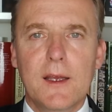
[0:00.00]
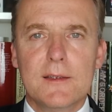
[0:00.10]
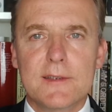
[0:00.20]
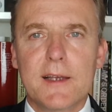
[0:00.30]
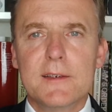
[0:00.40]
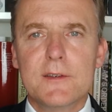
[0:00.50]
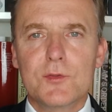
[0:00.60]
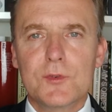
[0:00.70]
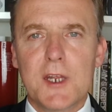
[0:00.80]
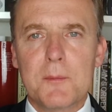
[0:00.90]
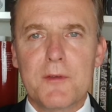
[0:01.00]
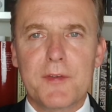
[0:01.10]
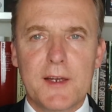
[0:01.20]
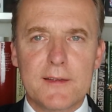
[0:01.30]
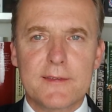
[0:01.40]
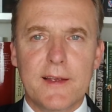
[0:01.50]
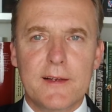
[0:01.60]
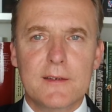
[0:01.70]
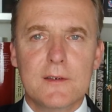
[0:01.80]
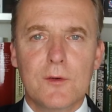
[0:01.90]
zeigt die zunehmende
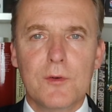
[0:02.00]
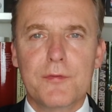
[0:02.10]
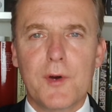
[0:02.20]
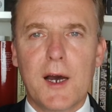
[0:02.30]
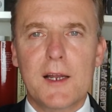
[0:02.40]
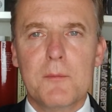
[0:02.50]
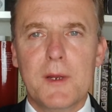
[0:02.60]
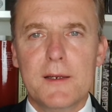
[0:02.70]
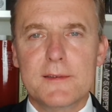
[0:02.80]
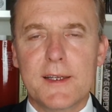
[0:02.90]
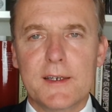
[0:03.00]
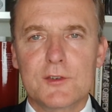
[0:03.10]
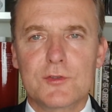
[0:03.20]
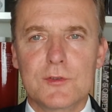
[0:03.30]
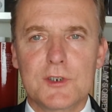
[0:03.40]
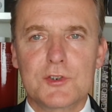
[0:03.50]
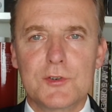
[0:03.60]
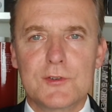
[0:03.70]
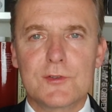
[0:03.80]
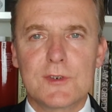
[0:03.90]
finanzielle und vor allem militärische
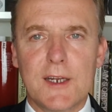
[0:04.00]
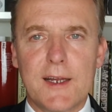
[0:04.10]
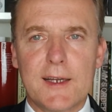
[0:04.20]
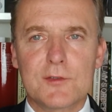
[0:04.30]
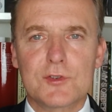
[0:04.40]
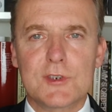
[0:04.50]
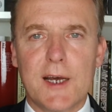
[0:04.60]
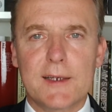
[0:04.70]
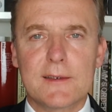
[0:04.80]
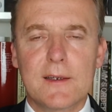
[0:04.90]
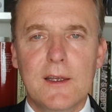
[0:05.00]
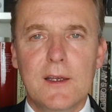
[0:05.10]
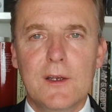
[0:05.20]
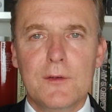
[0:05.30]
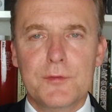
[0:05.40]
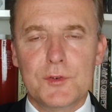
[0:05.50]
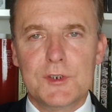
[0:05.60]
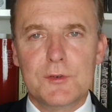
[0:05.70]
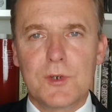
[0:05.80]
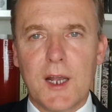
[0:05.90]
Unterstützung der NATO-Staaten für
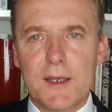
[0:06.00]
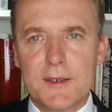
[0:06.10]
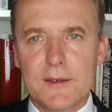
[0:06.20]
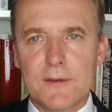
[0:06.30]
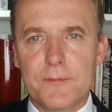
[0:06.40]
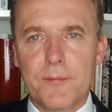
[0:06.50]
die Ukraine.